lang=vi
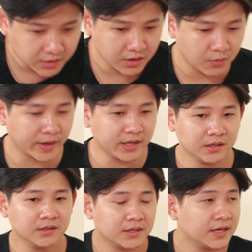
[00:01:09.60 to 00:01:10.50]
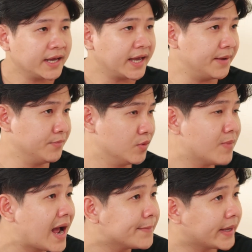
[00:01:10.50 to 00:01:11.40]
không ấy á, em mượn
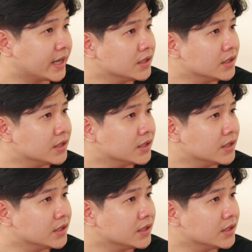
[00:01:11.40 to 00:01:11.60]
ba mẹ